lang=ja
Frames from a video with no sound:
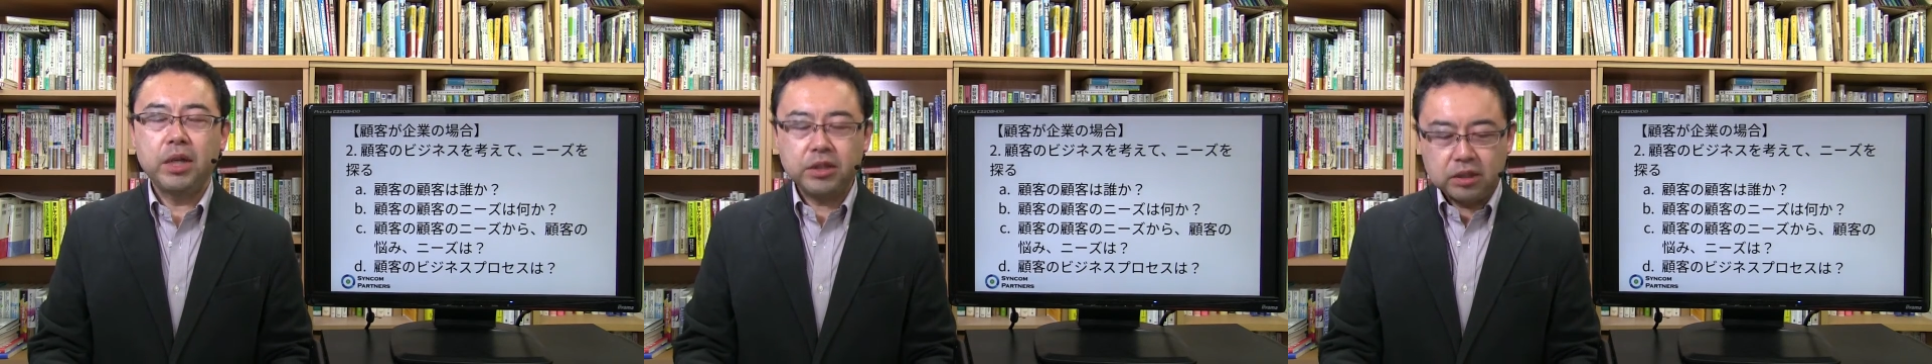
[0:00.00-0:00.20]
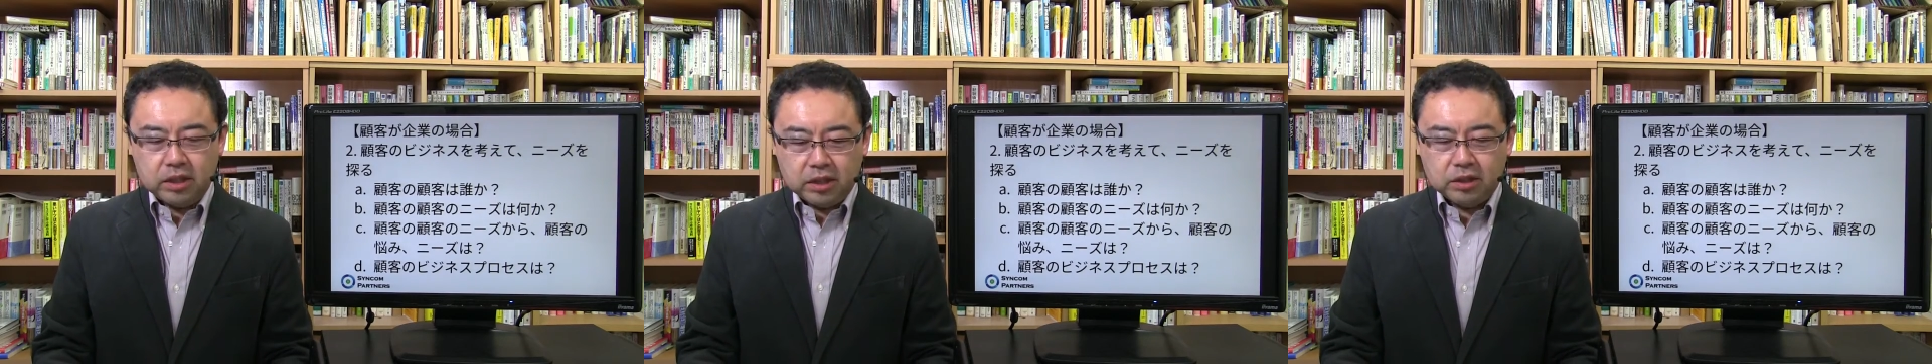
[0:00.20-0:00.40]

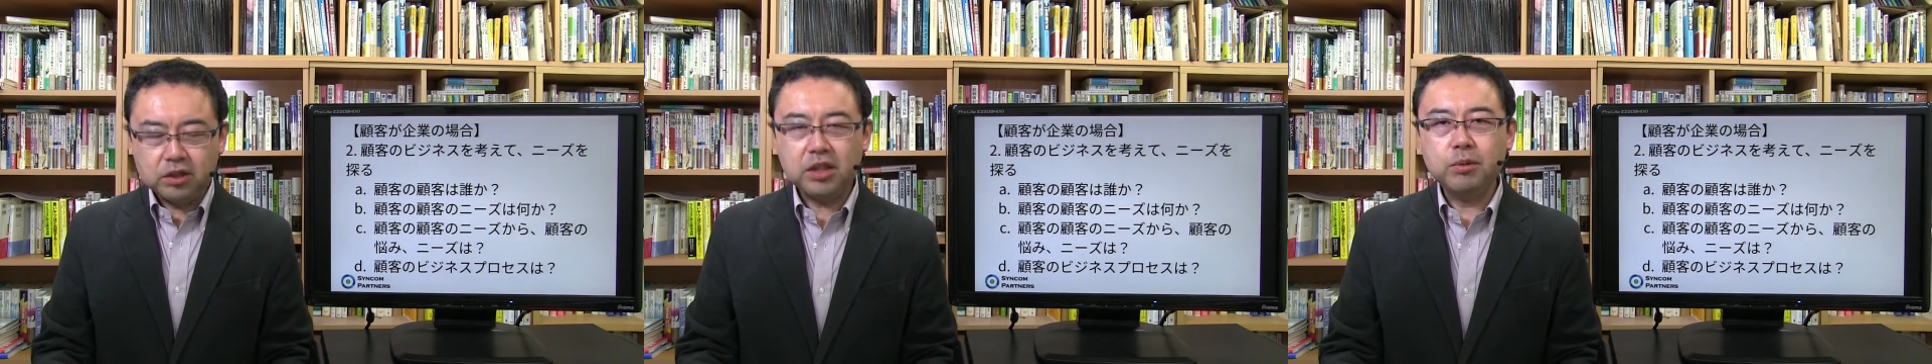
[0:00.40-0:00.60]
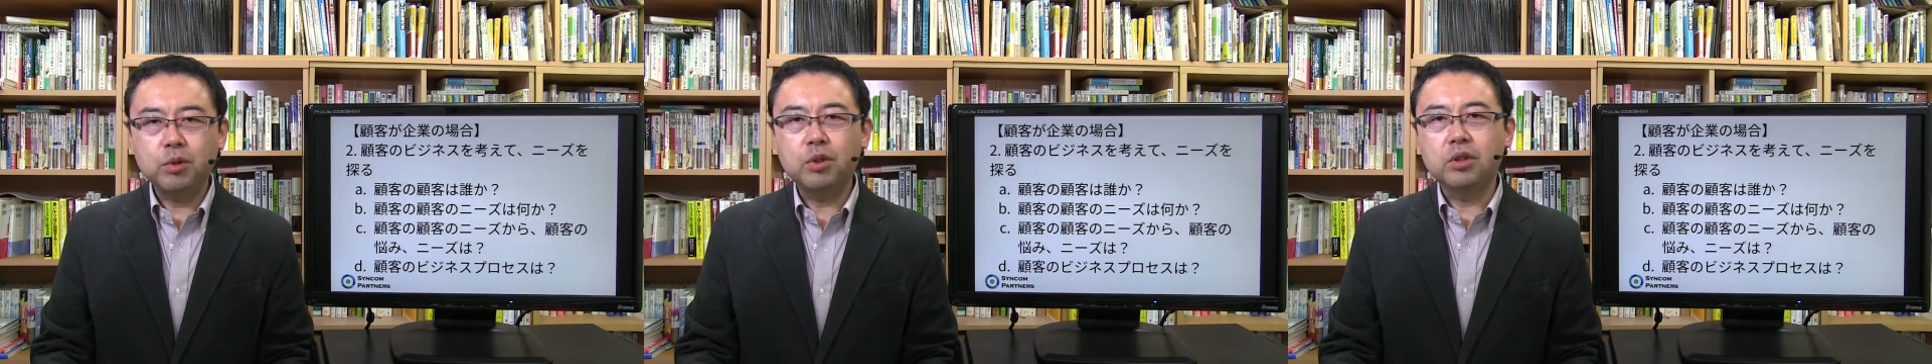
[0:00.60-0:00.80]
いずれに
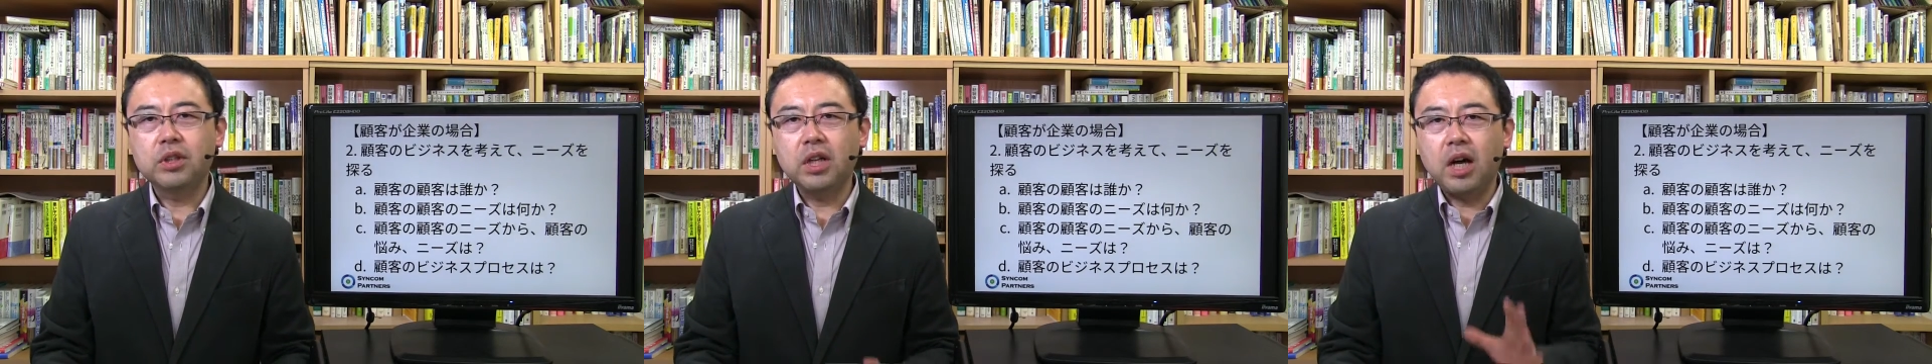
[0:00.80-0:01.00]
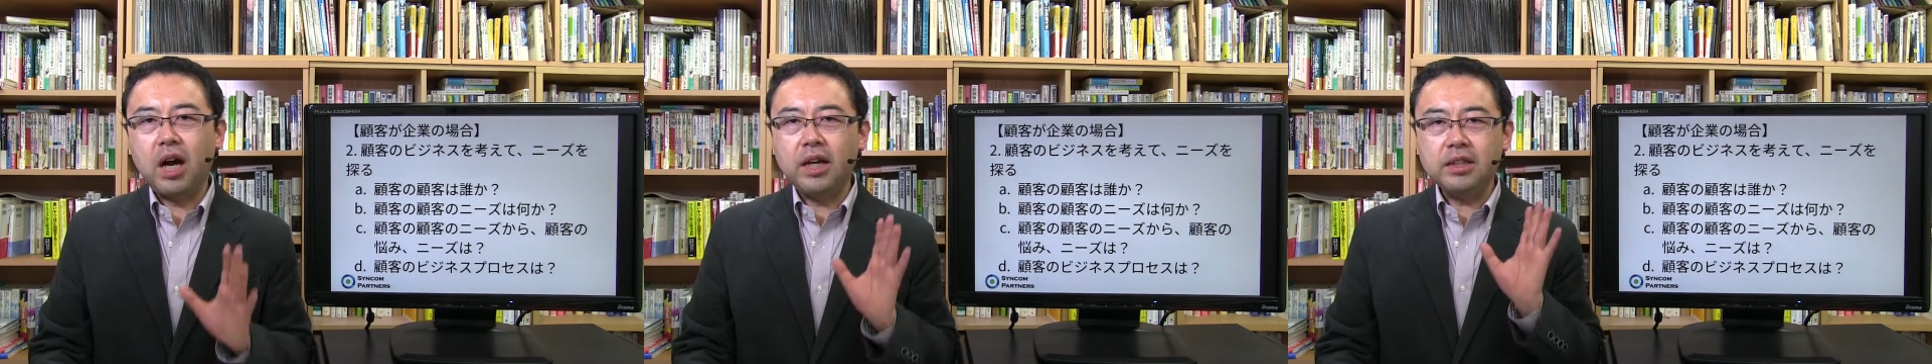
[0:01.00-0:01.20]
しても
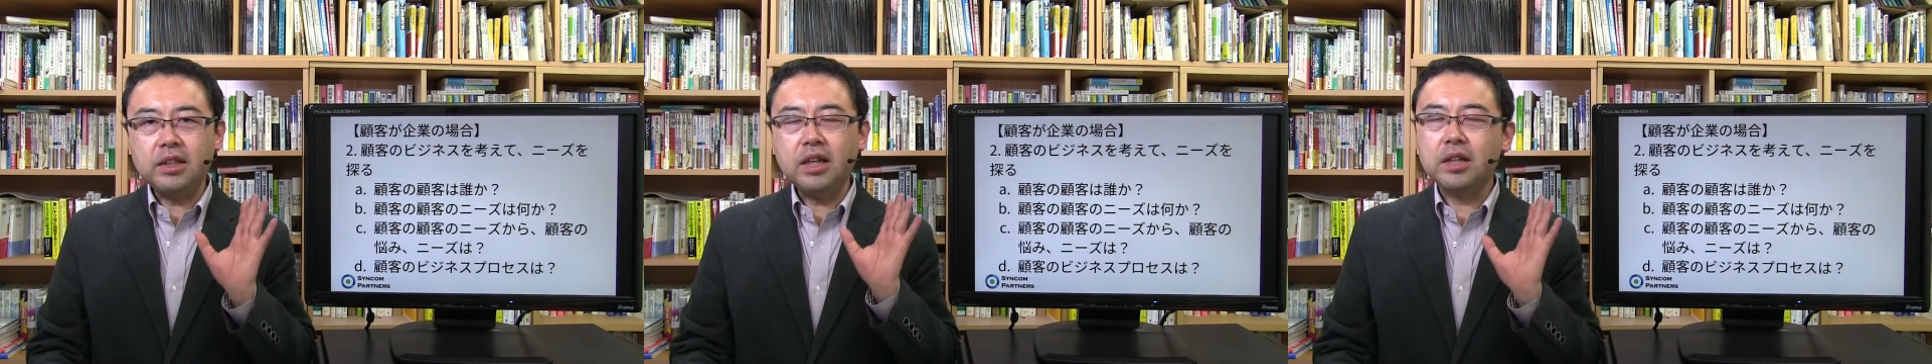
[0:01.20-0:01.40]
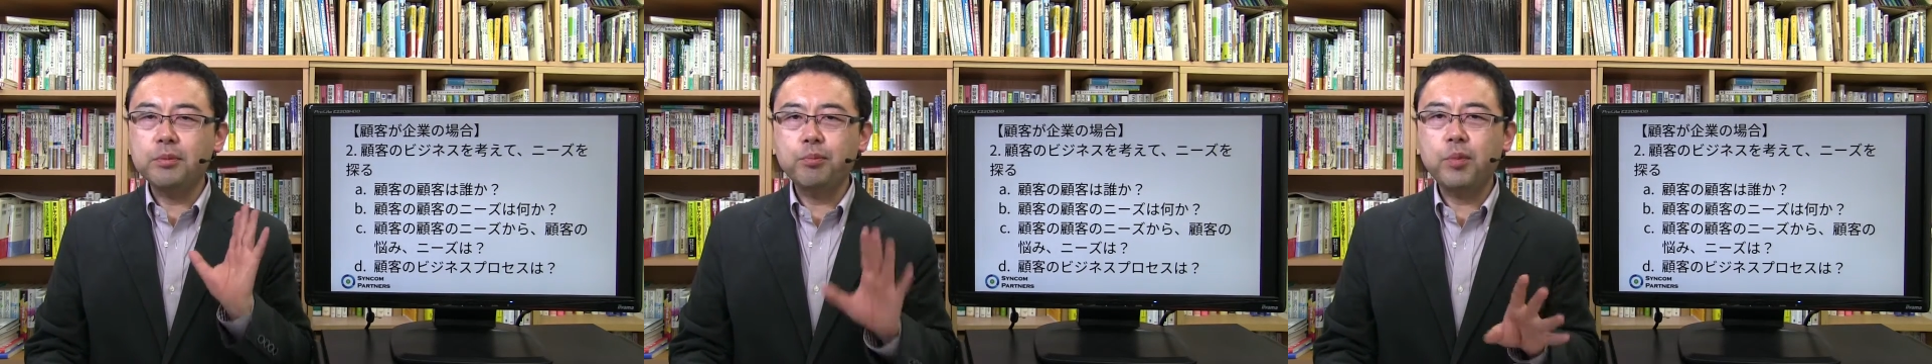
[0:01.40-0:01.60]
相
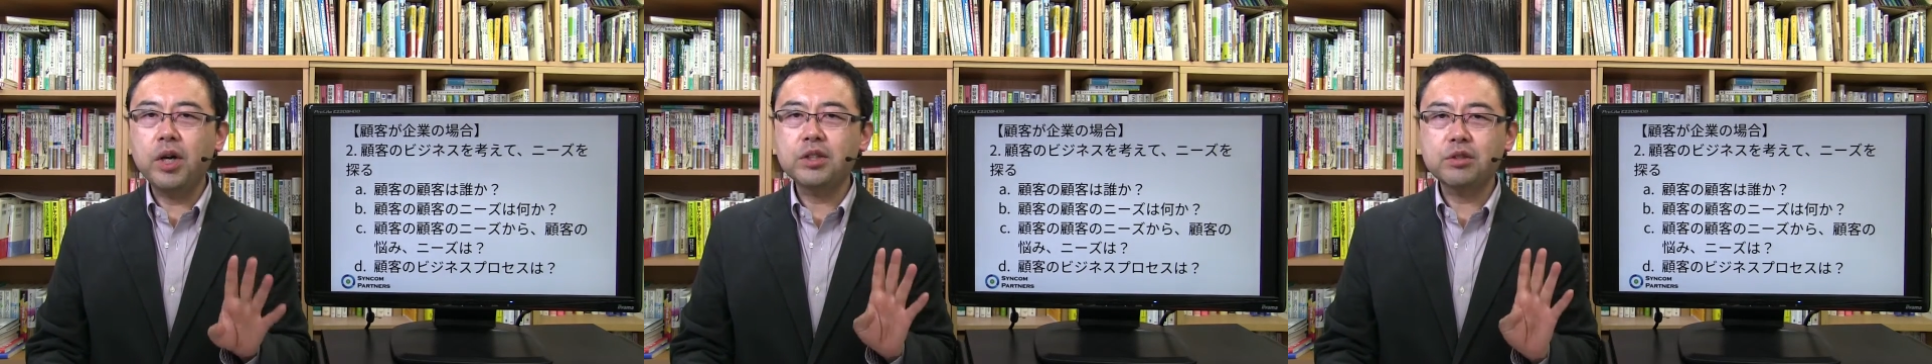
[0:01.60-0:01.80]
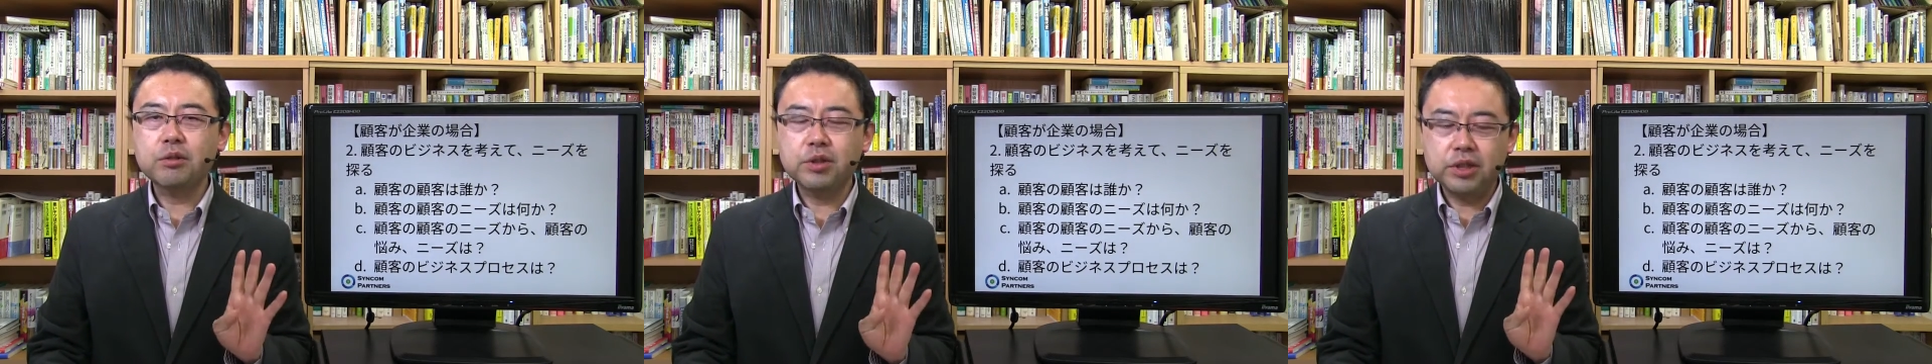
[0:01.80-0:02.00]
手が一
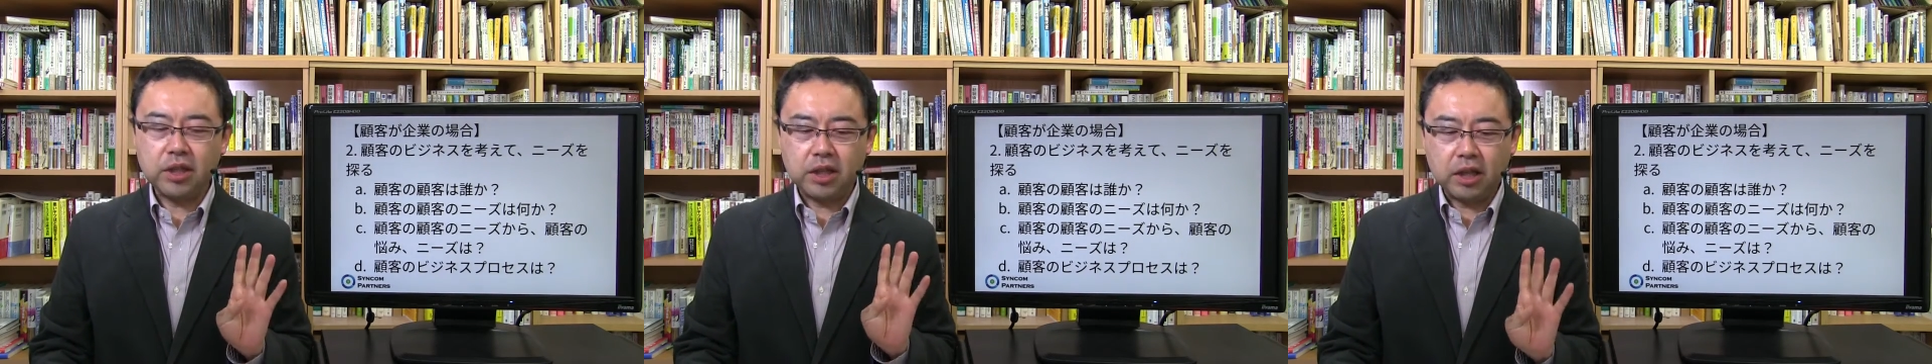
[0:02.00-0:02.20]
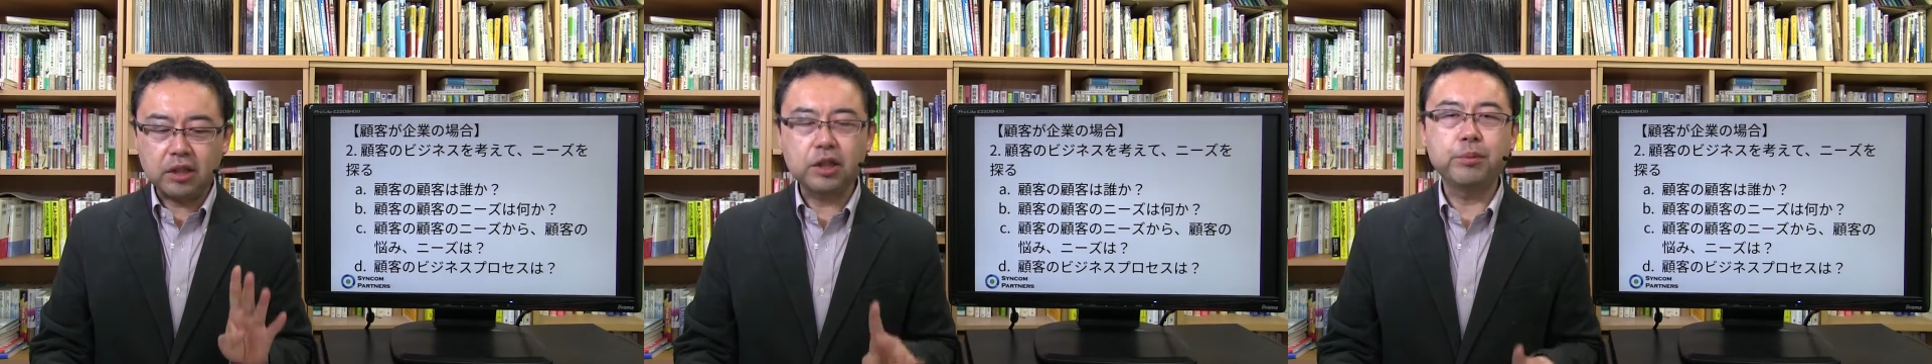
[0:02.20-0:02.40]
般消費
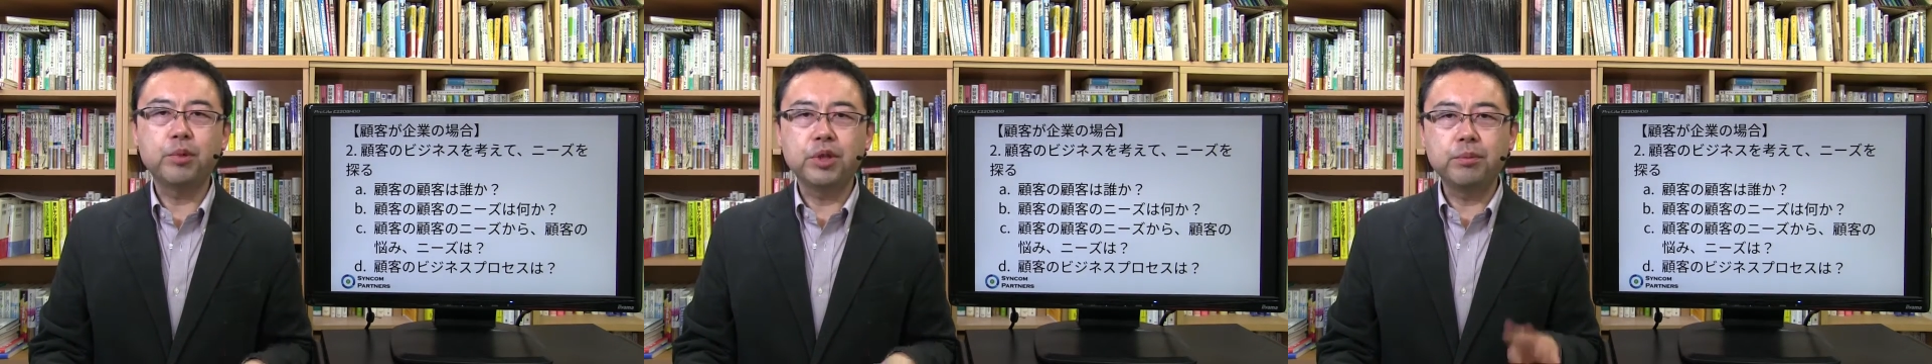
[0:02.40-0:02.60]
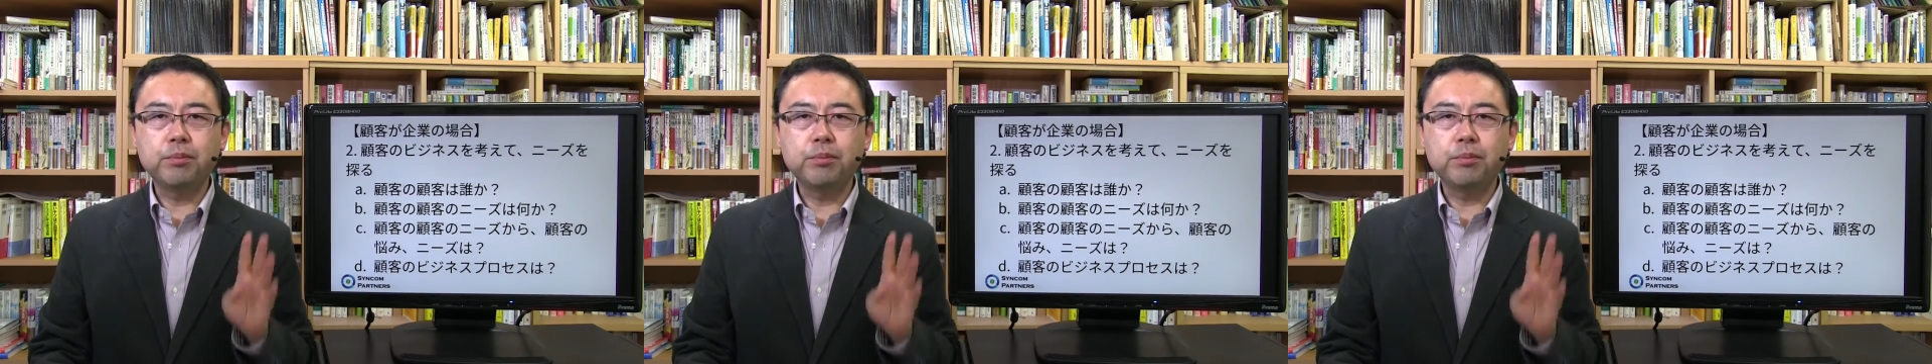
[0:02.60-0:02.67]
者であっても